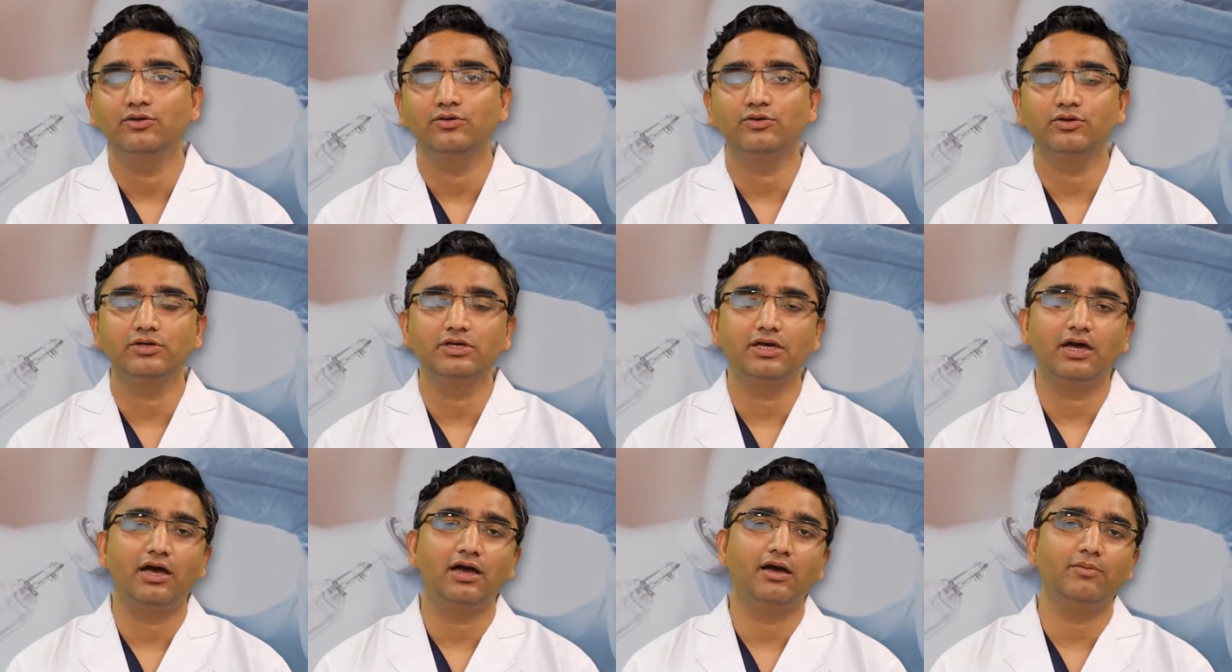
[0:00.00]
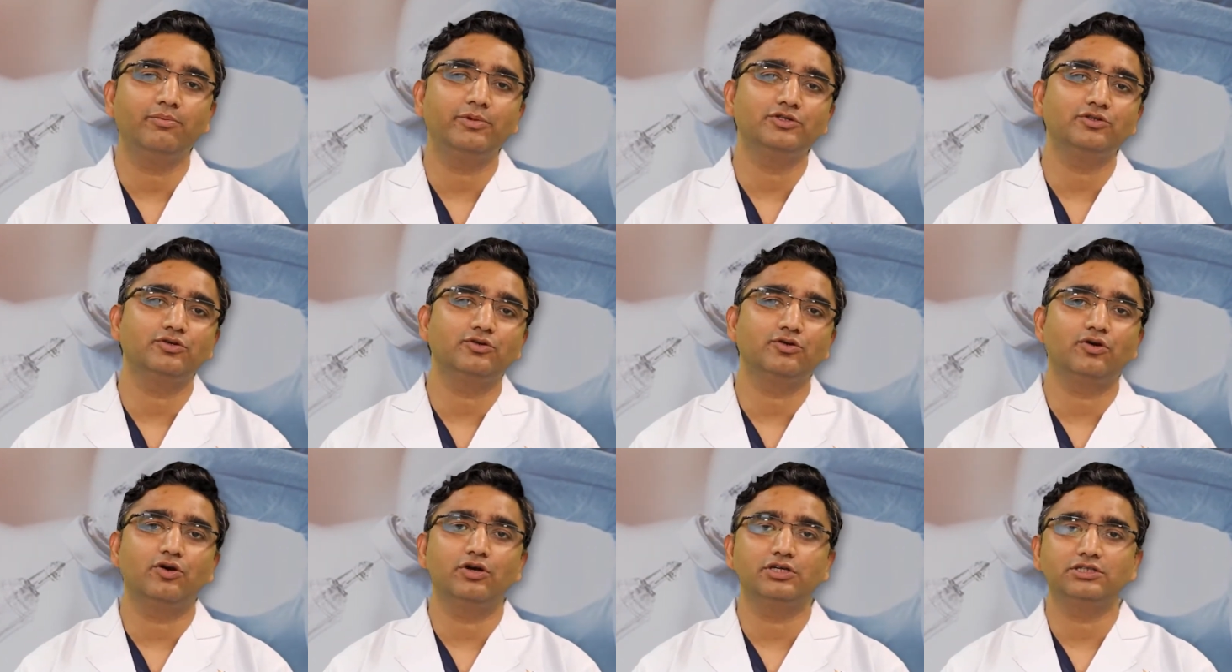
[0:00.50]
तो यहाँ पे
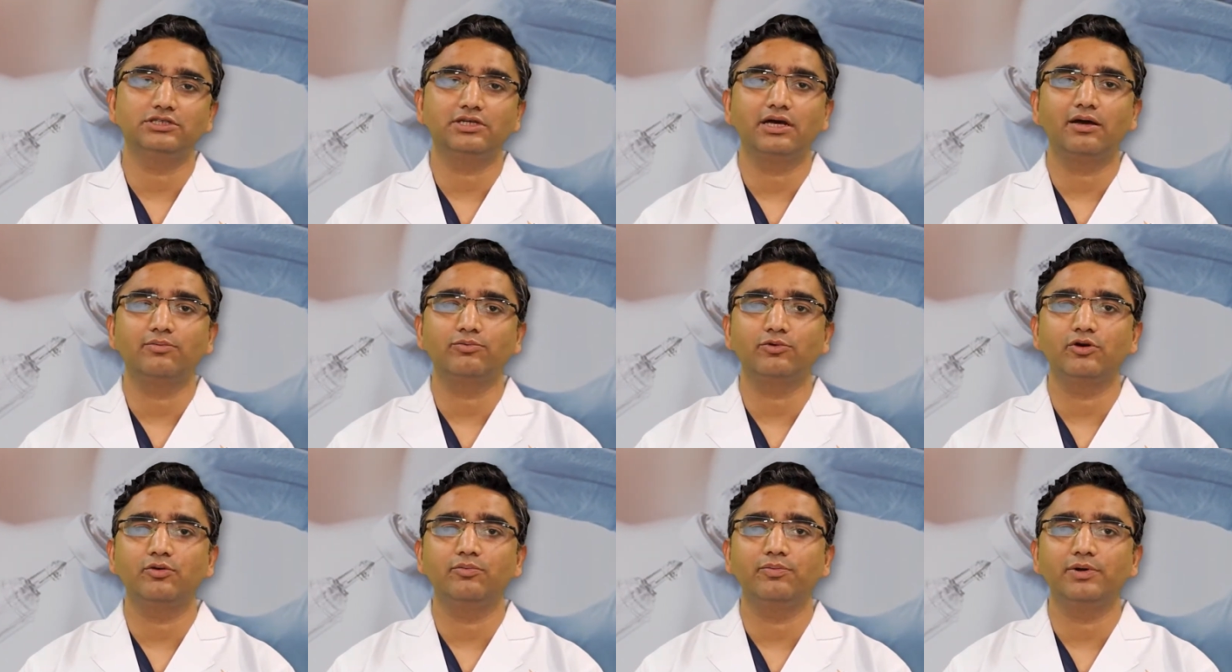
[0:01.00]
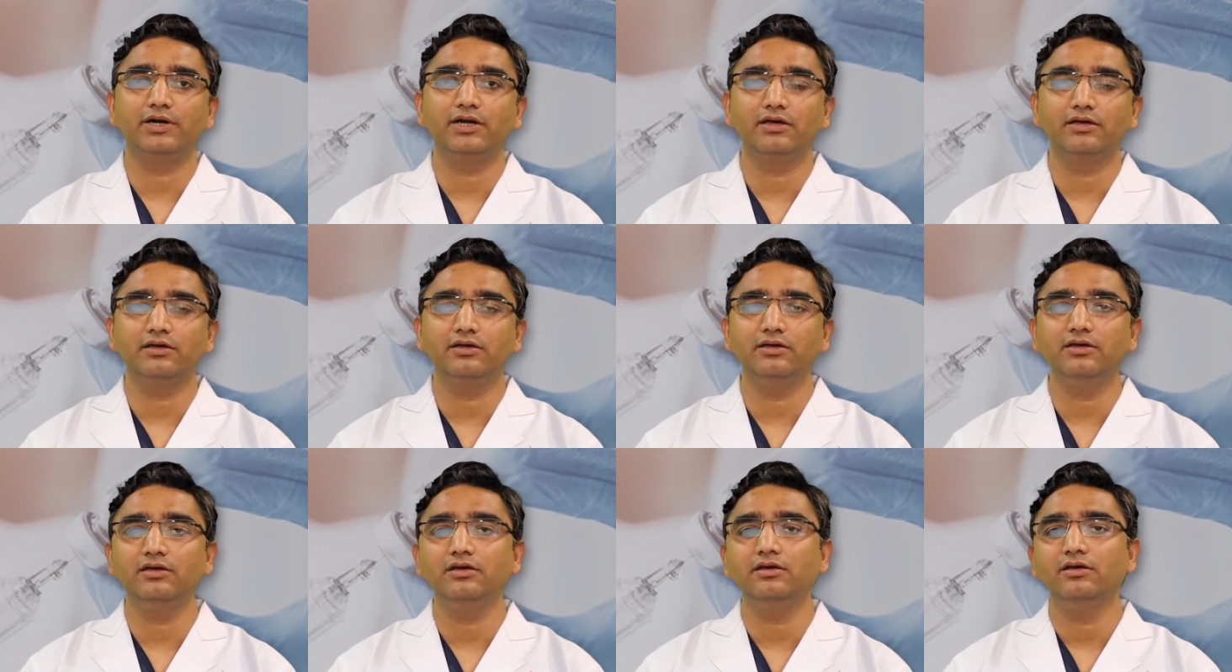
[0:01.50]
जो कॉस्ट आपको
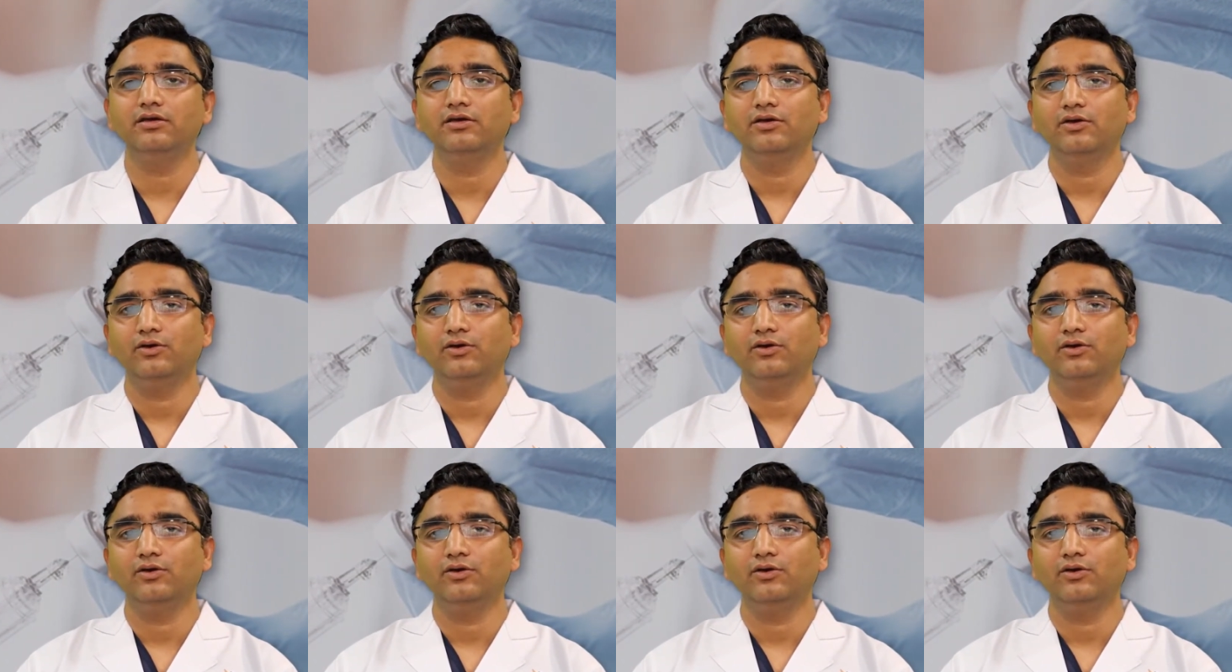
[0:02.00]
पड़ेगी